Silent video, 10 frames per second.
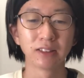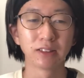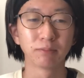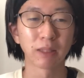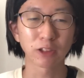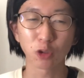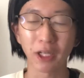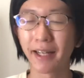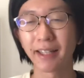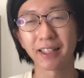まあ、ちょっと
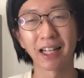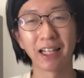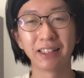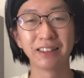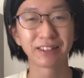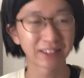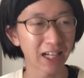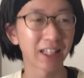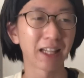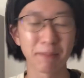考えたら言っ
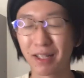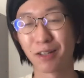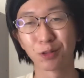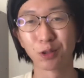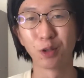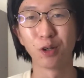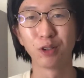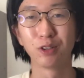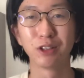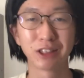ちゃダメなこと
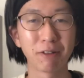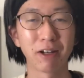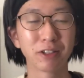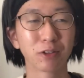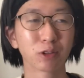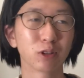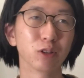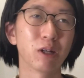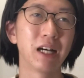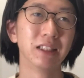言っちゃ悪いことっていう
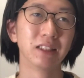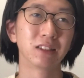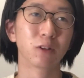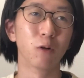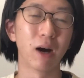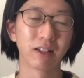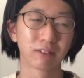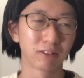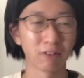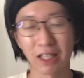のはこうわ
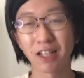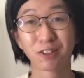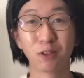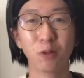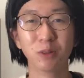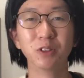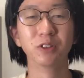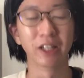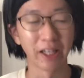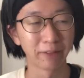分かると思う
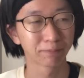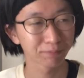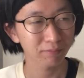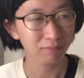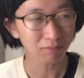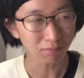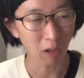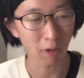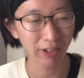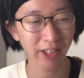ので、
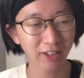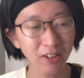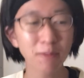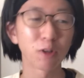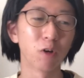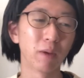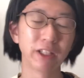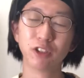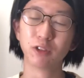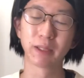まあ、悪気はなくても、まあ、
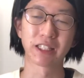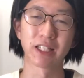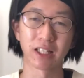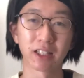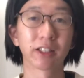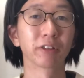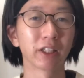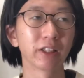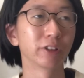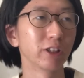言うべきじゃなかったのか
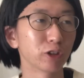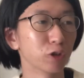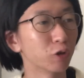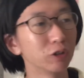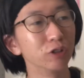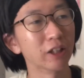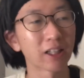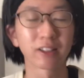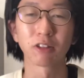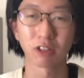なってそれちょっと良くな
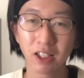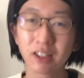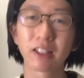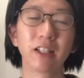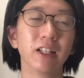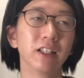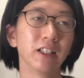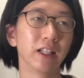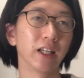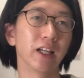かったのかなって、
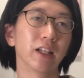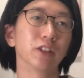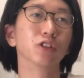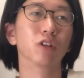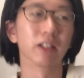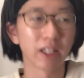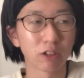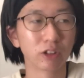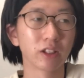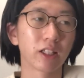えー、いうのはね
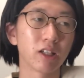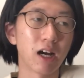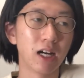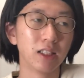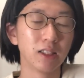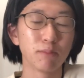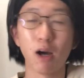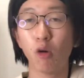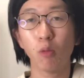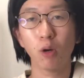個人的には、
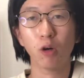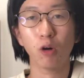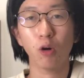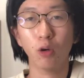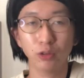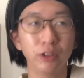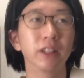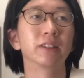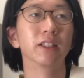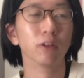あ、思うん
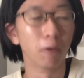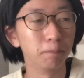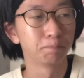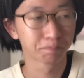ですけど。